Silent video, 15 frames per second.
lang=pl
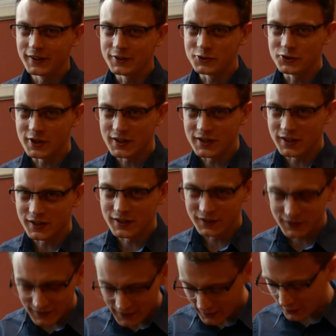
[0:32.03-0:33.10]
dzieje
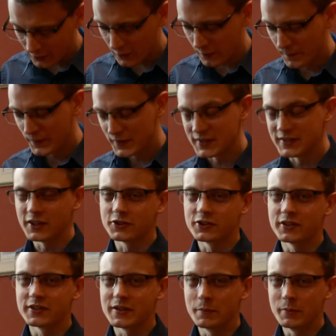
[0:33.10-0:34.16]
jednego z
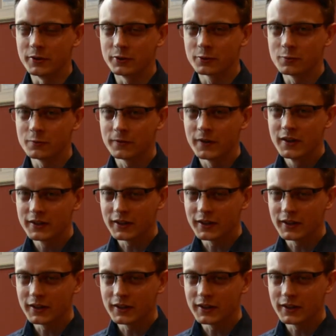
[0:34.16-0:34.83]
naszych zabytków,